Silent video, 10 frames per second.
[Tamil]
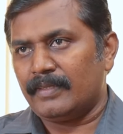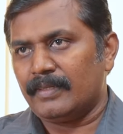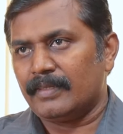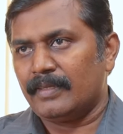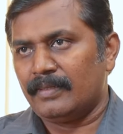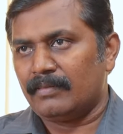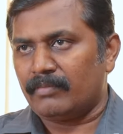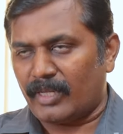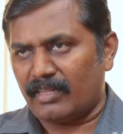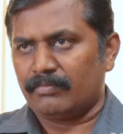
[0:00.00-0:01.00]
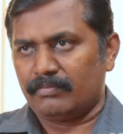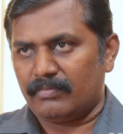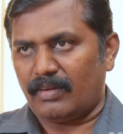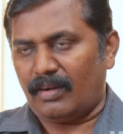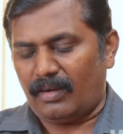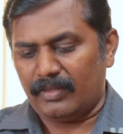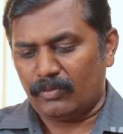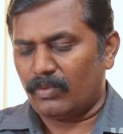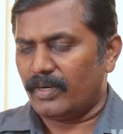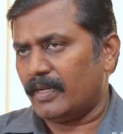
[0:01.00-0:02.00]
வந்து இந்து மதம்
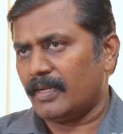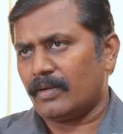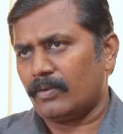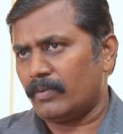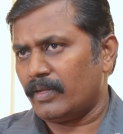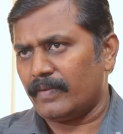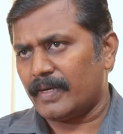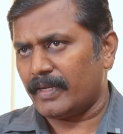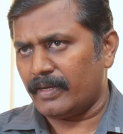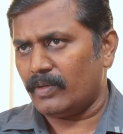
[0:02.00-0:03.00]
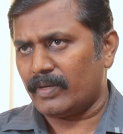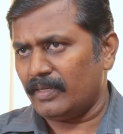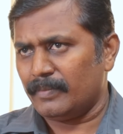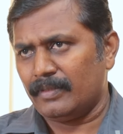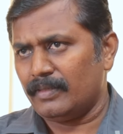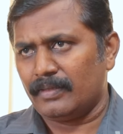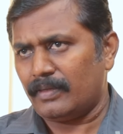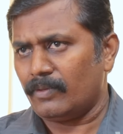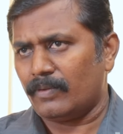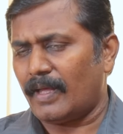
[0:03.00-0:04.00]
அதுக்குள்ளே இருக்கக்கூடியவர்கள் எல்லோரையும் இந்துன்னு
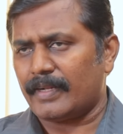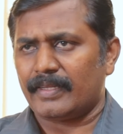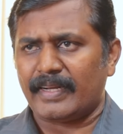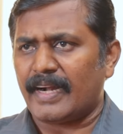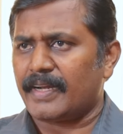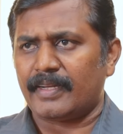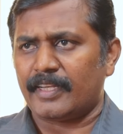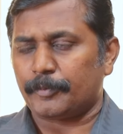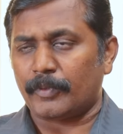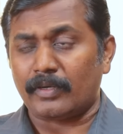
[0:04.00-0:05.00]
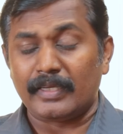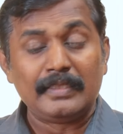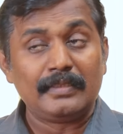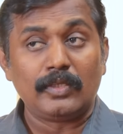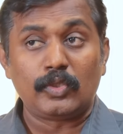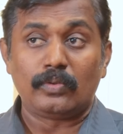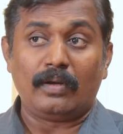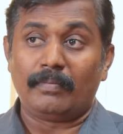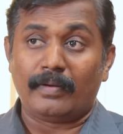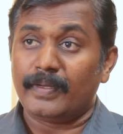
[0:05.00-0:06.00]
ஒரு வார்த்தையை கேட்டகரைஸ் பண்ணோம்
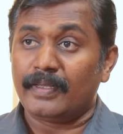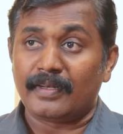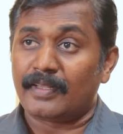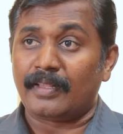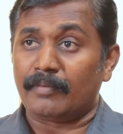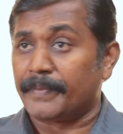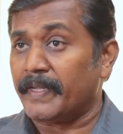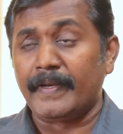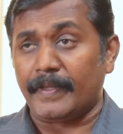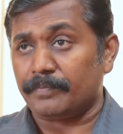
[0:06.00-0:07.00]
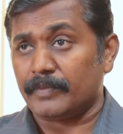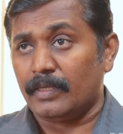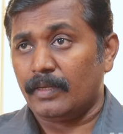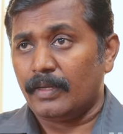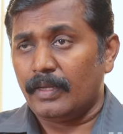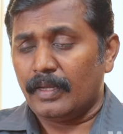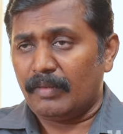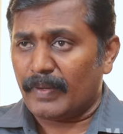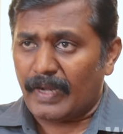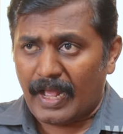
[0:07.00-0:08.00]
இந்துத்துவம் அப்படிங்கிறது அது அப்படி இல்லை
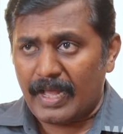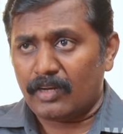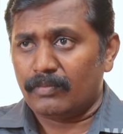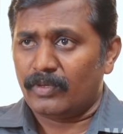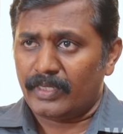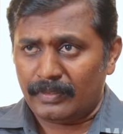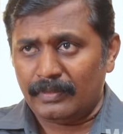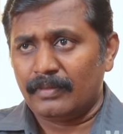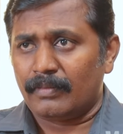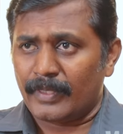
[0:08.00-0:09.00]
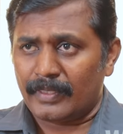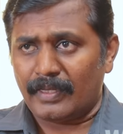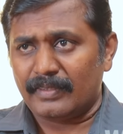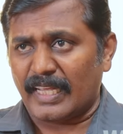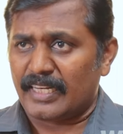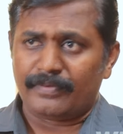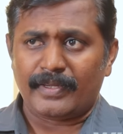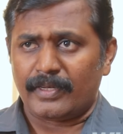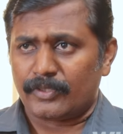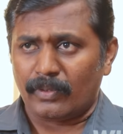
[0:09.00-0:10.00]
இப்போ நானும் ஒரு இந்து அப்படின்னு தான்
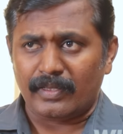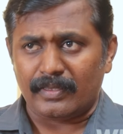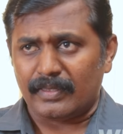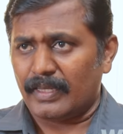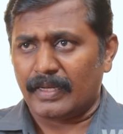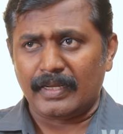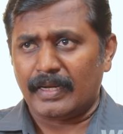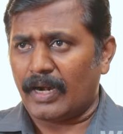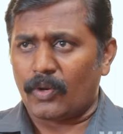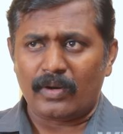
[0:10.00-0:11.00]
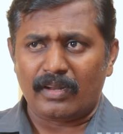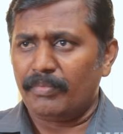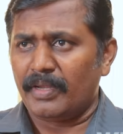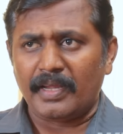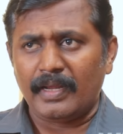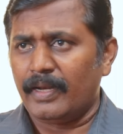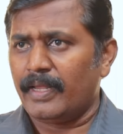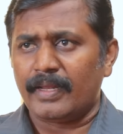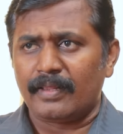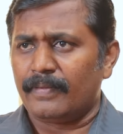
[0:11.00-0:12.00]
சர்டிஃபிகேட் சொல்லுது எனக்கு கடவுள் நம்பிக்கை
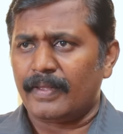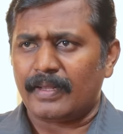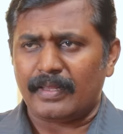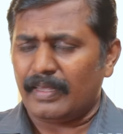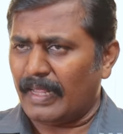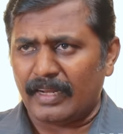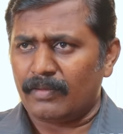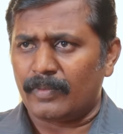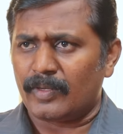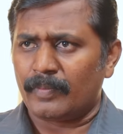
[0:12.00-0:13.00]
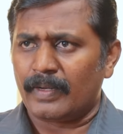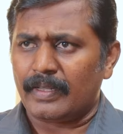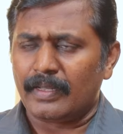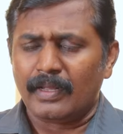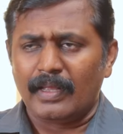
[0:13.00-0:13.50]
இல்லைங்கிறது வேற எனக்கு மட்டும் இல்லை